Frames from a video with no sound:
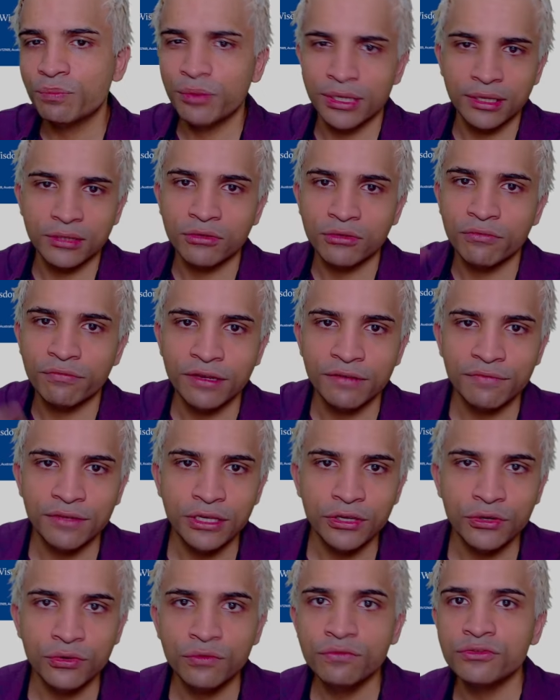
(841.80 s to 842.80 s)
peut-être en fin de
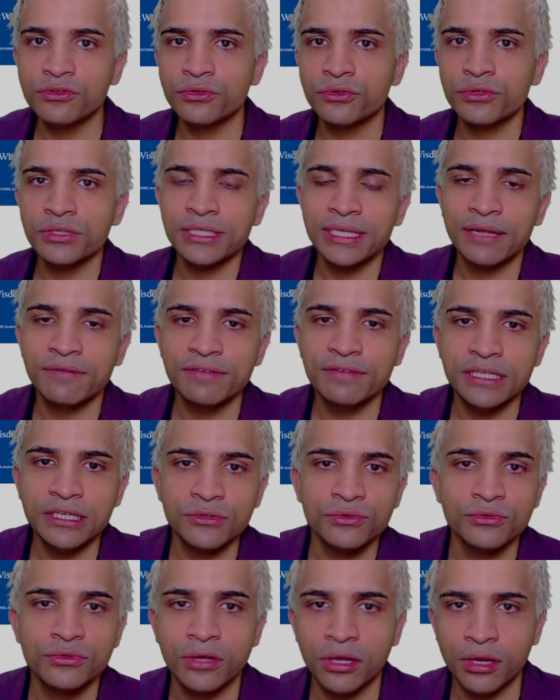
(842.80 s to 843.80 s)
vidéo, vous aurez la
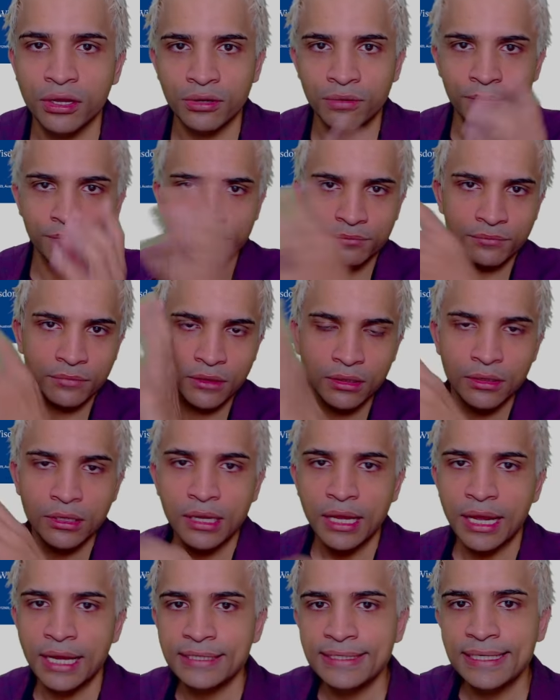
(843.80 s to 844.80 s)
vidéo euh,
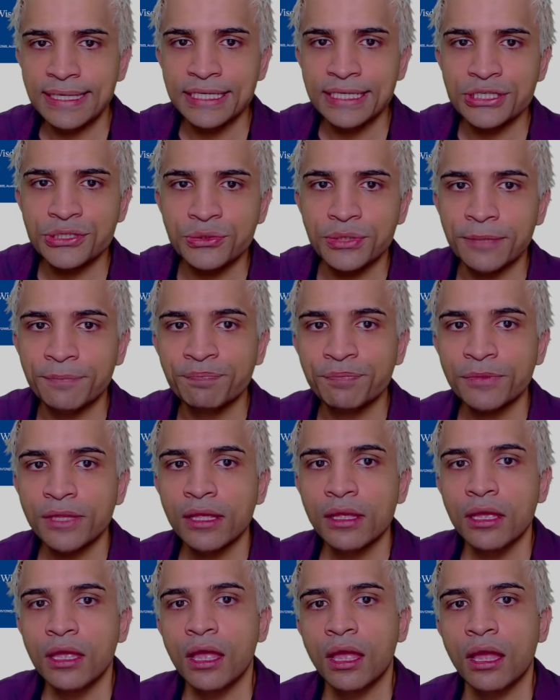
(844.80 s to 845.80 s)
à sélectionner.
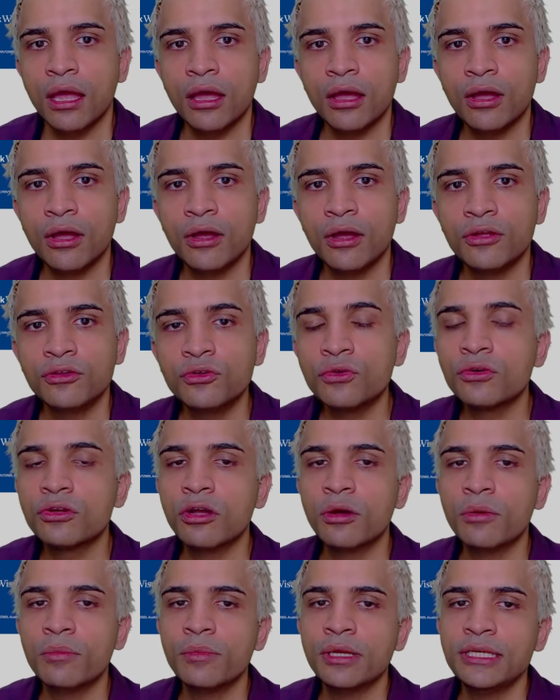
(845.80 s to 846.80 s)
Euh, donc,
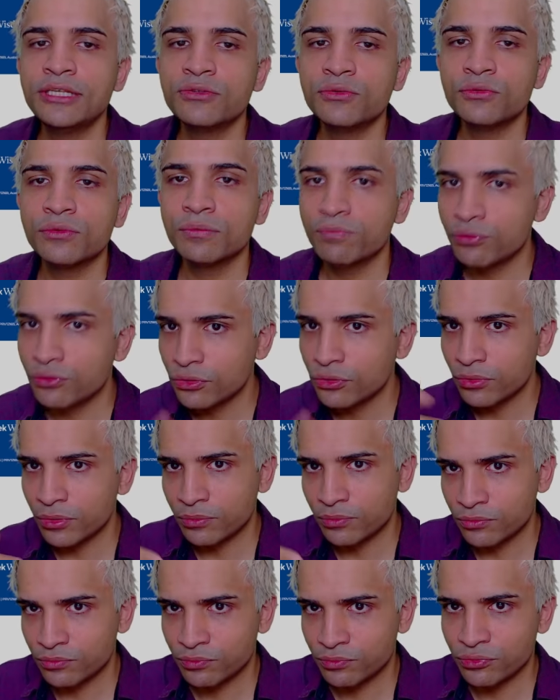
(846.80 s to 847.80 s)
comme ils ont pour,
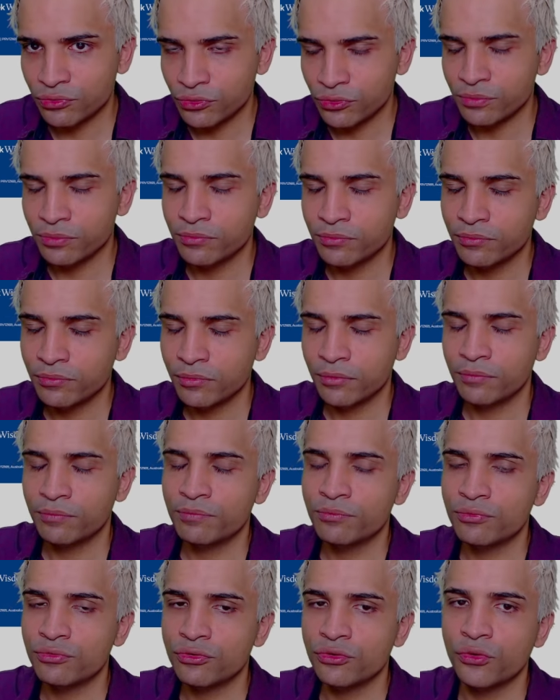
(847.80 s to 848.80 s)
pour le
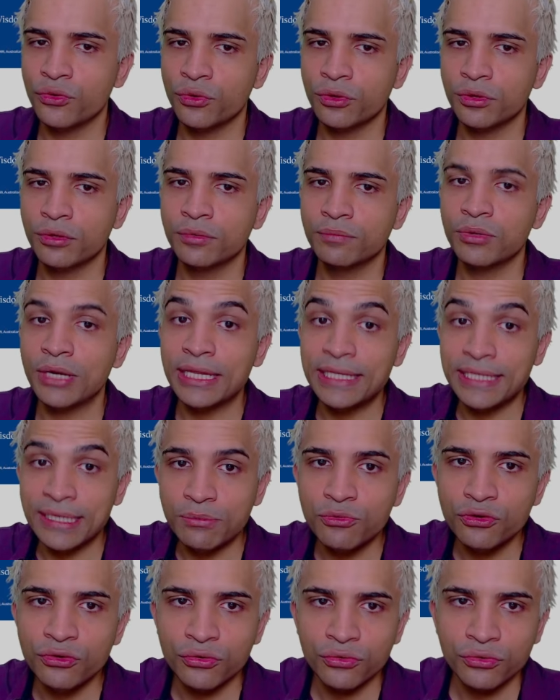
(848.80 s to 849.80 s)
pour, le, pour la
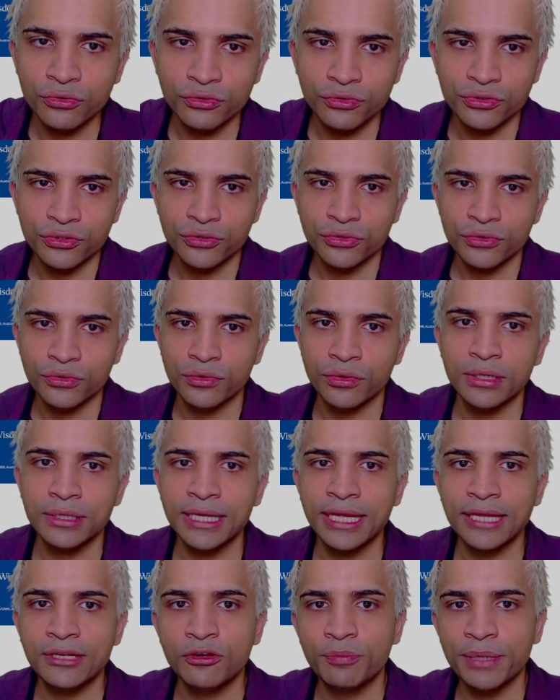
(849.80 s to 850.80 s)
démo donc, de ce
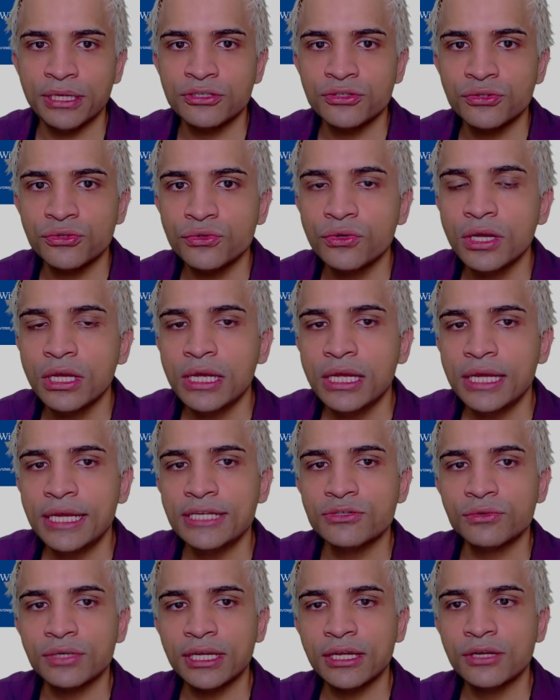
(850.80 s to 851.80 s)
créateur de perso,
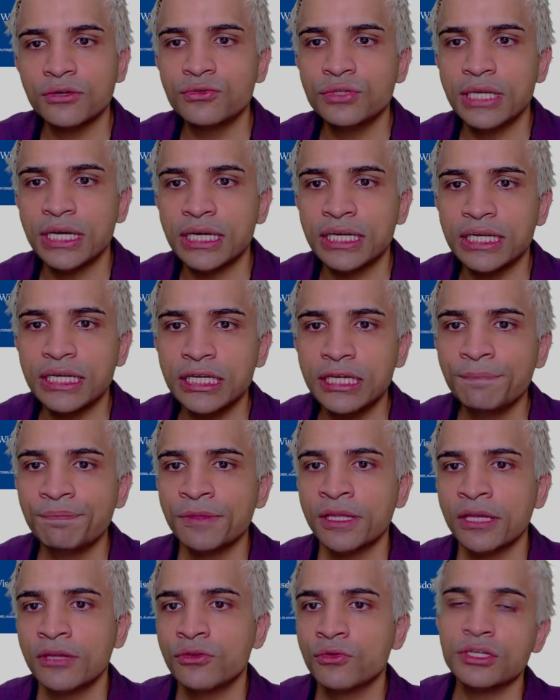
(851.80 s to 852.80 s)
ils ont créé un Kunari,
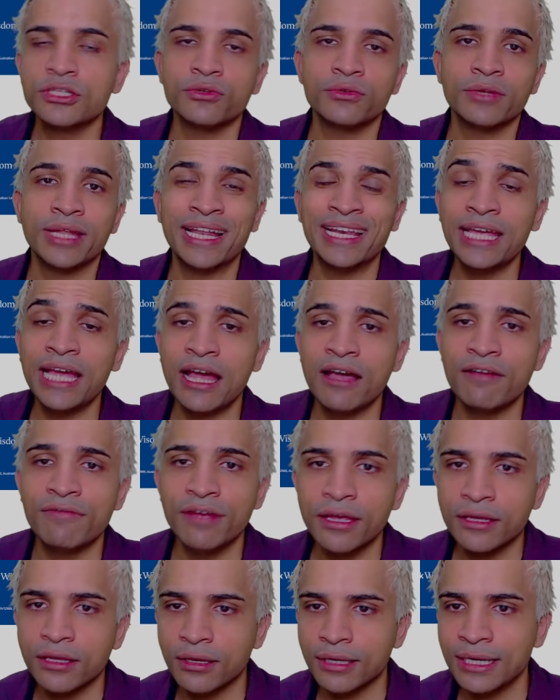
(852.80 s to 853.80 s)
donc ils sont allés
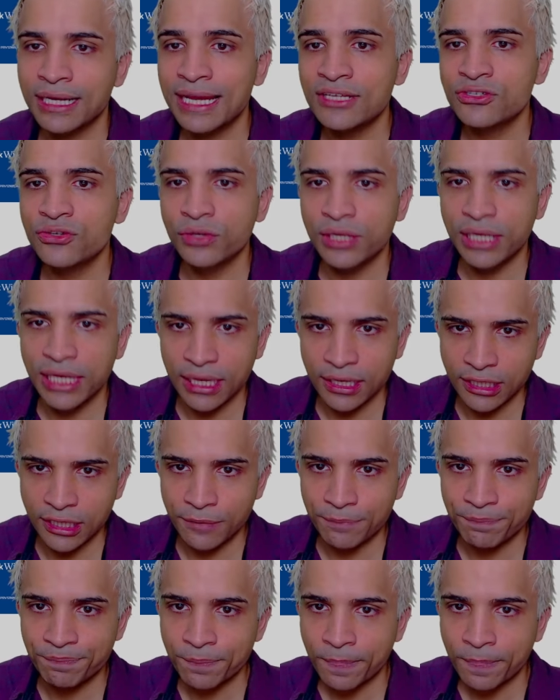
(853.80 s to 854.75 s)
avec classe de guerrier.